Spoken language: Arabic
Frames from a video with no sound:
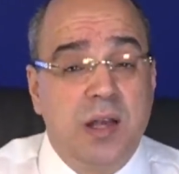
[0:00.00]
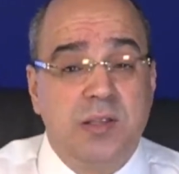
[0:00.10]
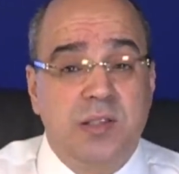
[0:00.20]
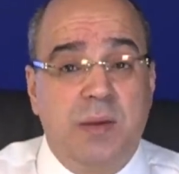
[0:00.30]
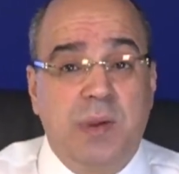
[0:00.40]

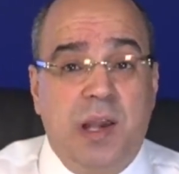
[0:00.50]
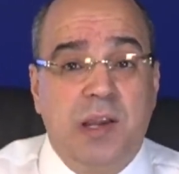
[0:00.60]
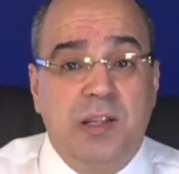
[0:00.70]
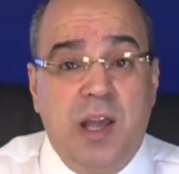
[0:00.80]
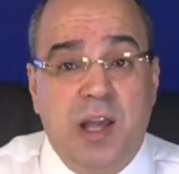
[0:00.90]
السابقة
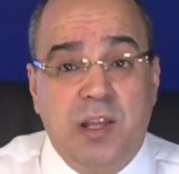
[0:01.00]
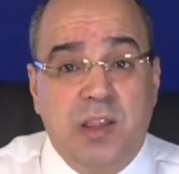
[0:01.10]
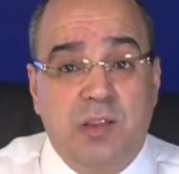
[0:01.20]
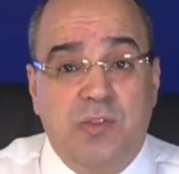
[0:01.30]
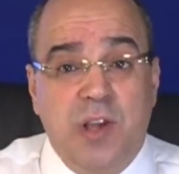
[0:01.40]
التي
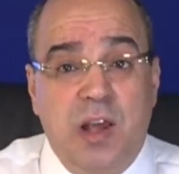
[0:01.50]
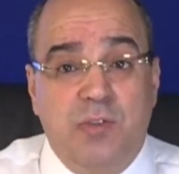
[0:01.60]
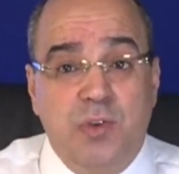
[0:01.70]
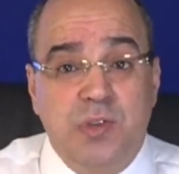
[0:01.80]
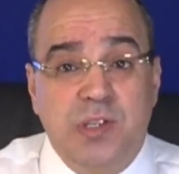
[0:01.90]
حدثت في
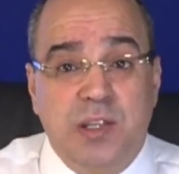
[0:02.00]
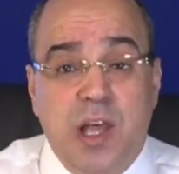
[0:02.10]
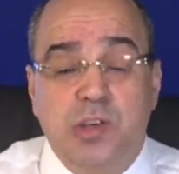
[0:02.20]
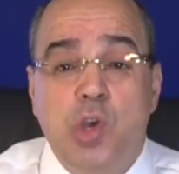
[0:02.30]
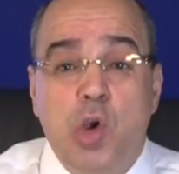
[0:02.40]

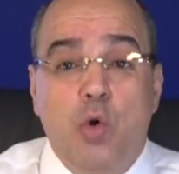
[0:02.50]
2019